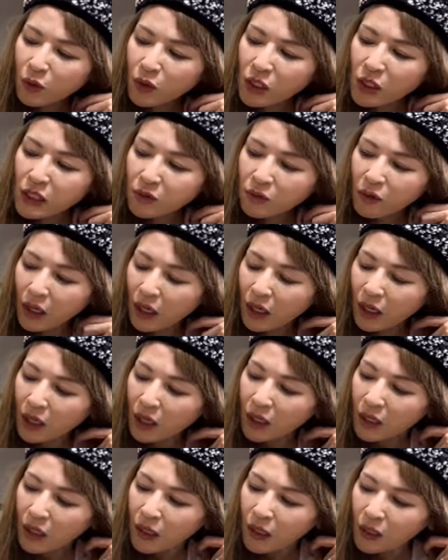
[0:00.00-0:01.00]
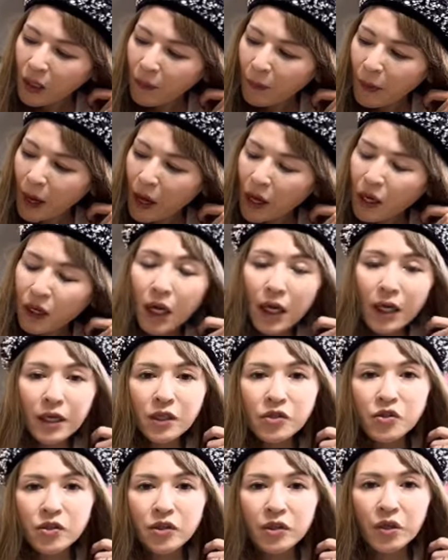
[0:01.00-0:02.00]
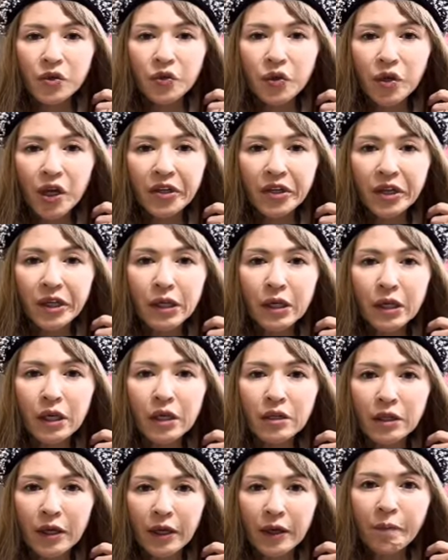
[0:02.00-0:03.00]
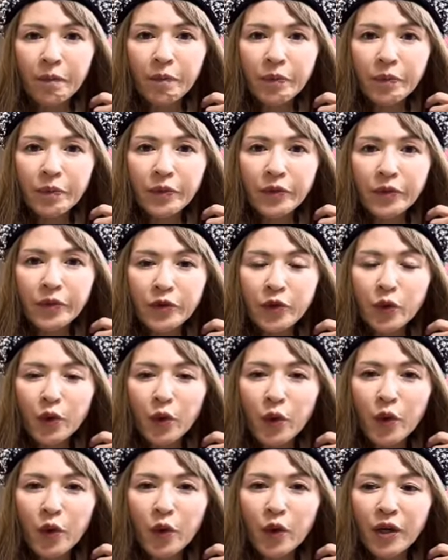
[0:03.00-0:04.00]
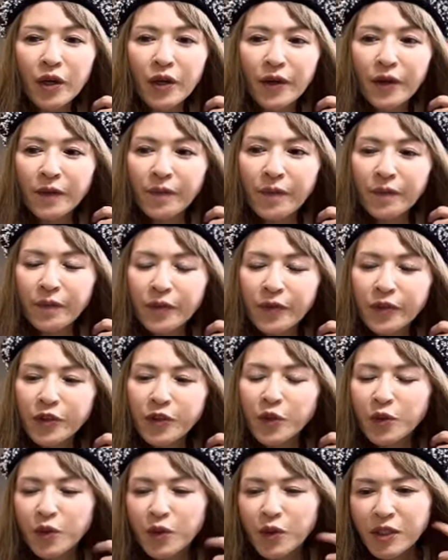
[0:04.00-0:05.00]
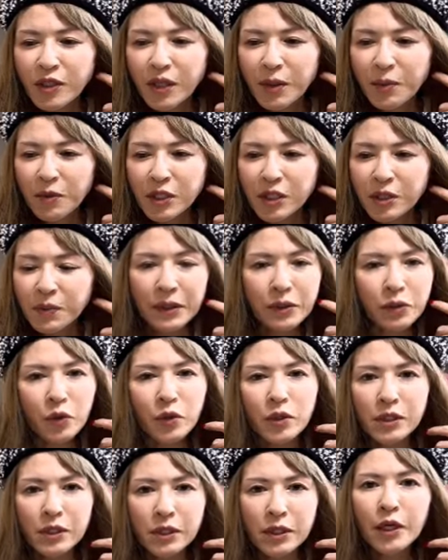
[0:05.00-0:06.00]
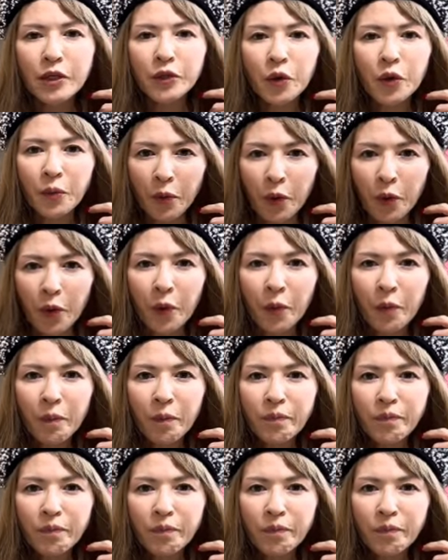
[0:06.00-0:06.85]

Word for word: 西はやっぱ破壊がついてるから年間でそのちょっとした虫歯とかじゃないのよも